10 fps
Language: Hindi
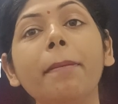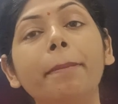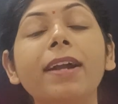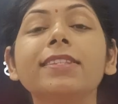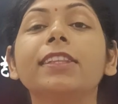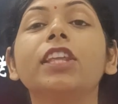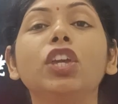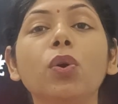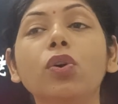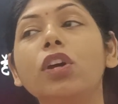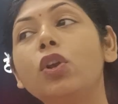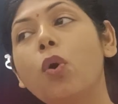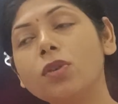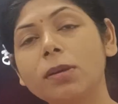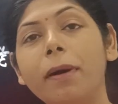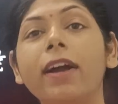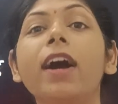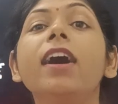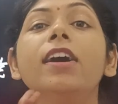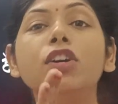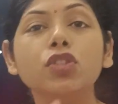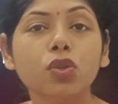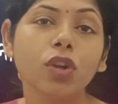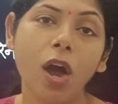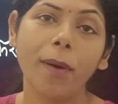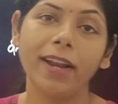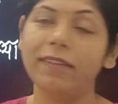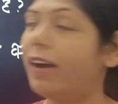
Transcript: ही है बढ़ सकती क्यों क्योंकि लोकसभा का चुनाव आने